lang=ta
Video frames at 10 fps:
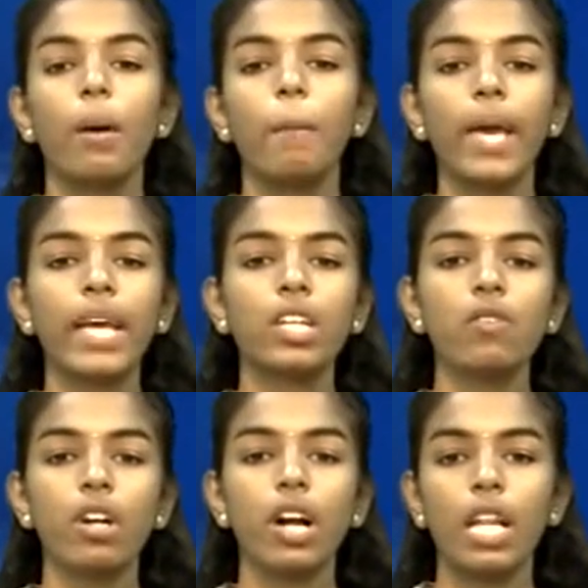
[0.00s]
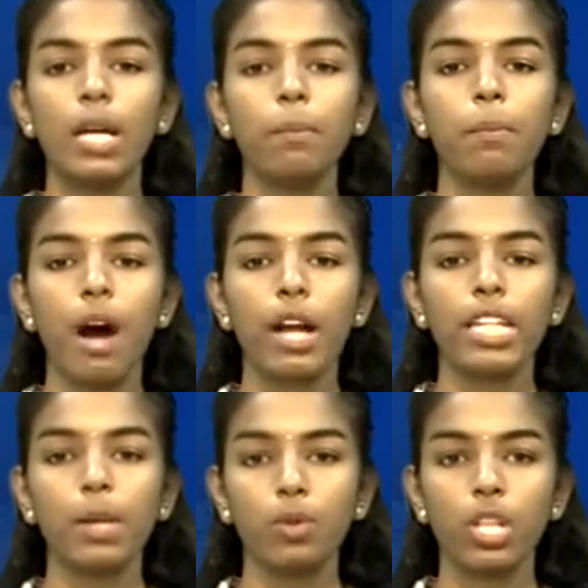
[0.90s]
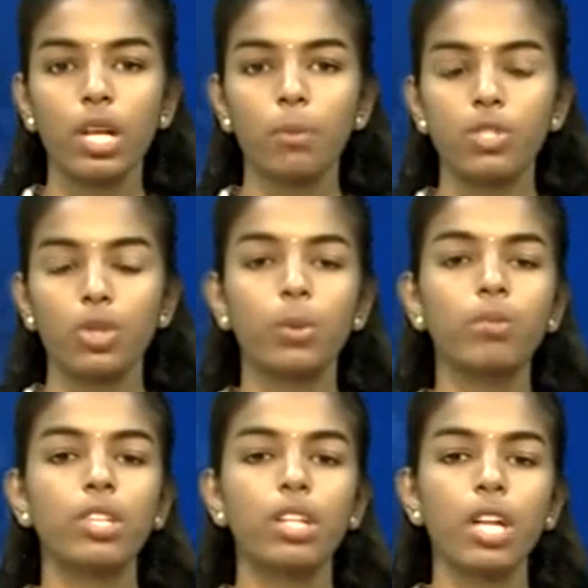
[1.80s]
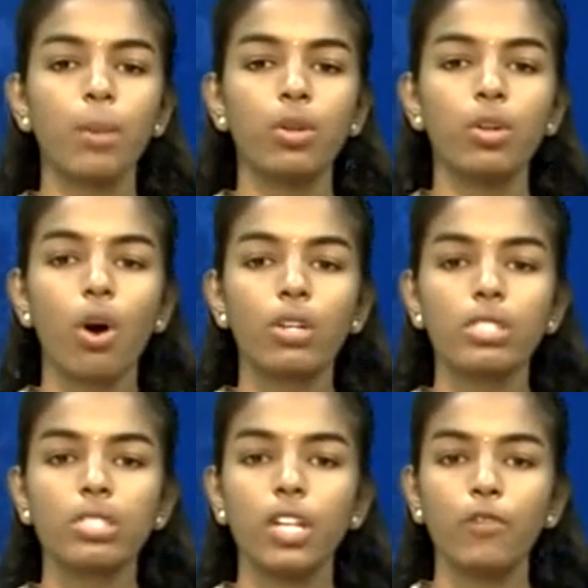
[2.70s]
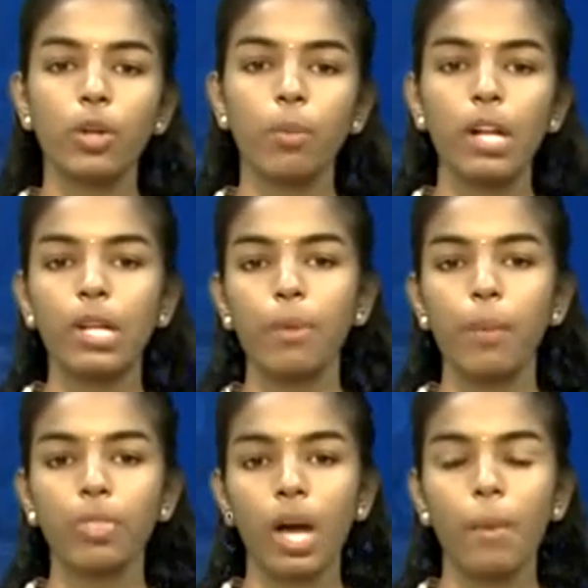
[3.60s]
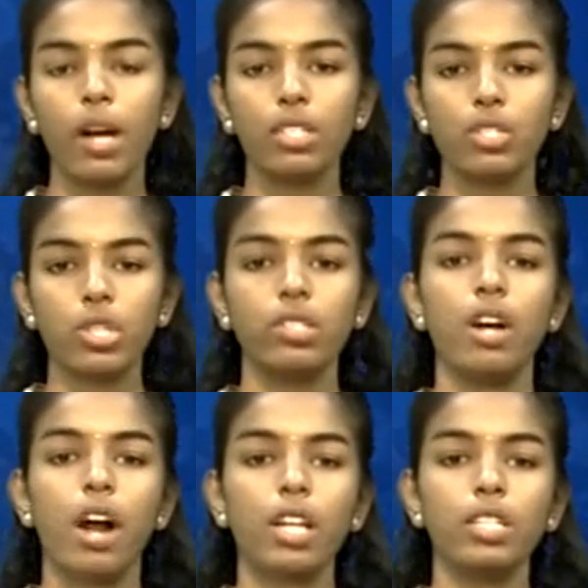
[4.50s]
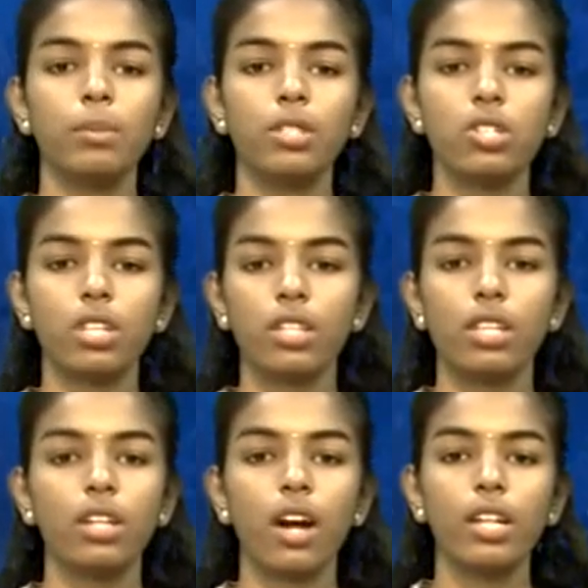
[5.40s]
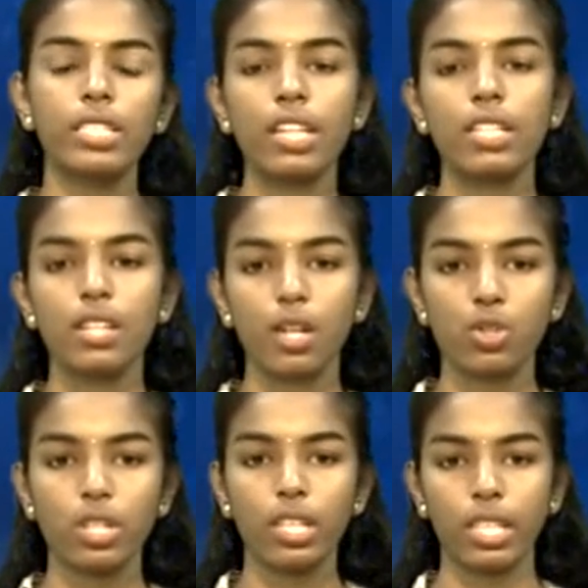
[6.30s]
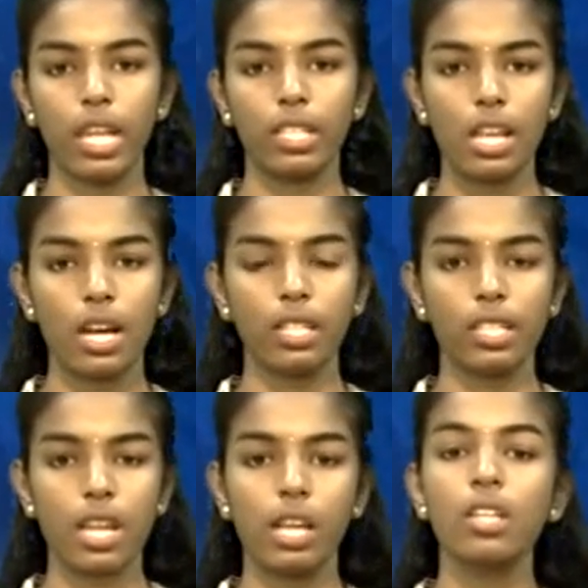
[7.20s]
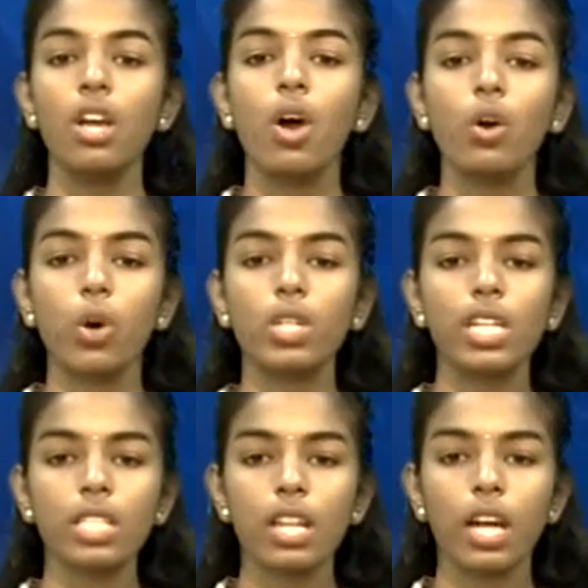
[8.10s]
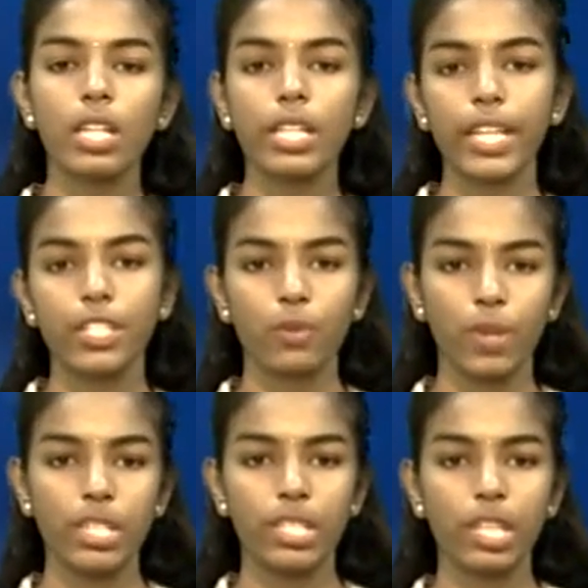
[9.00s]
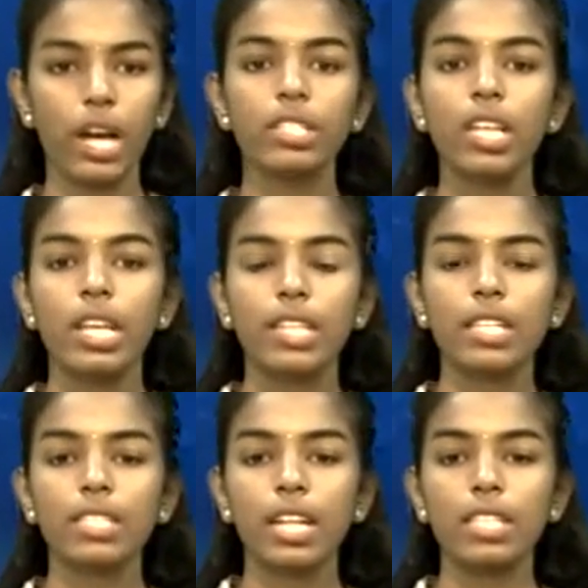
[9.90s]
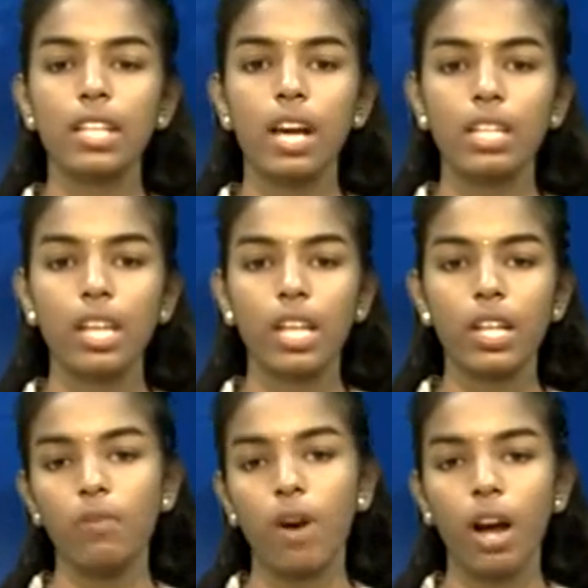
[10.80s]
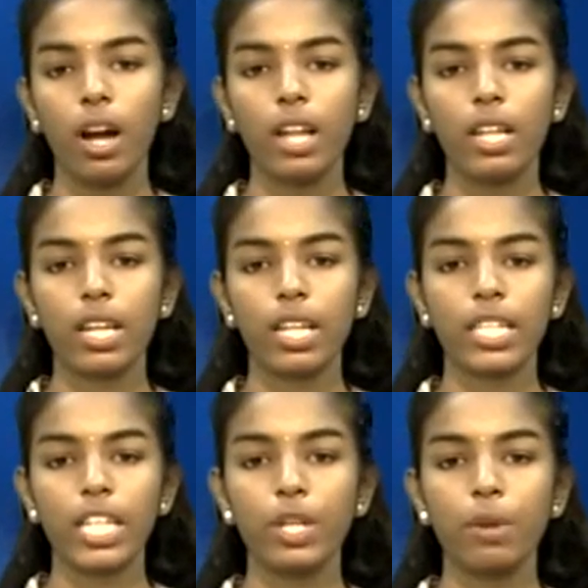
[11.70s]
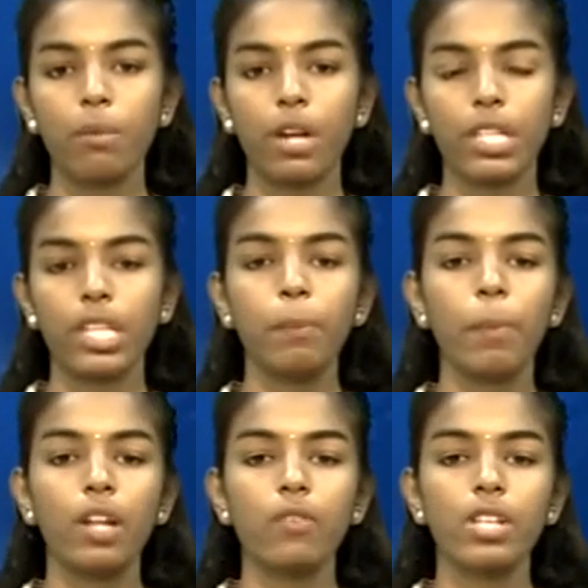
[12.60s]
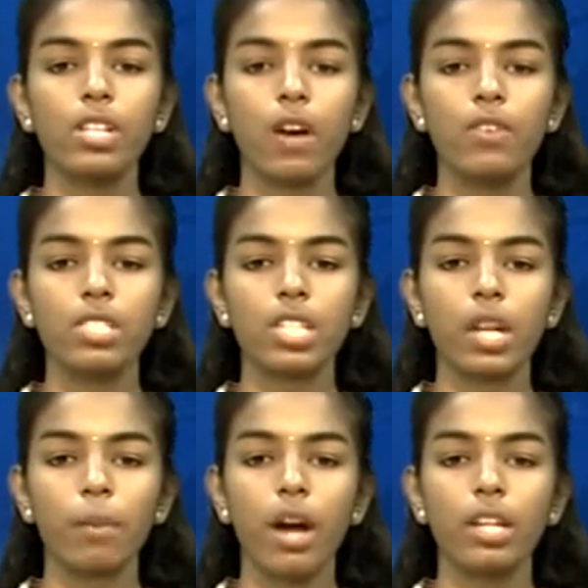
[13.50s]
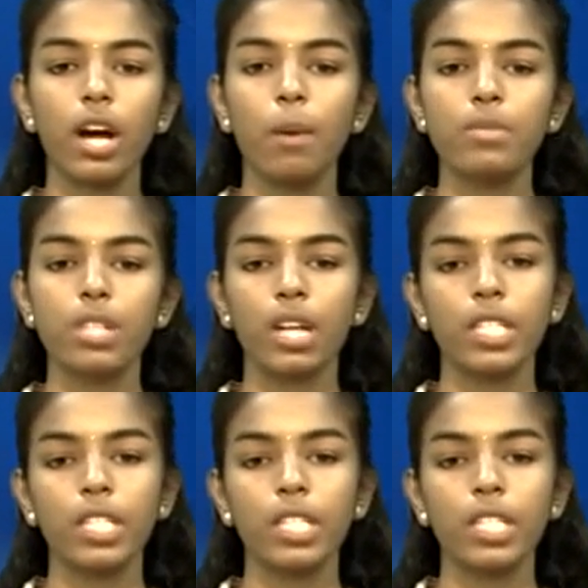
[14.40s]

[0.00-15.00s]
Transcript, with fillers: மேற்கு வங்காளம் மாநில முதலமைச்சரும் திரிணாமுல் காங்கிரஸ் தலைவருமான மம்தா பானர்ஜி நாடாளுமன்ற தேர்தலுக்கான தனது கட்சியின் தேர்தல் அறிக்கையை கொல்கத்தா நகரில் நேற்று வெளியிட்டார் இந்த தேர்தல் அறிக்கையில் வாக்காளர்களை ஈர்க்கும் வகையில் பல்வேறு கவர்ச்சிகரமான அம்சங்கள்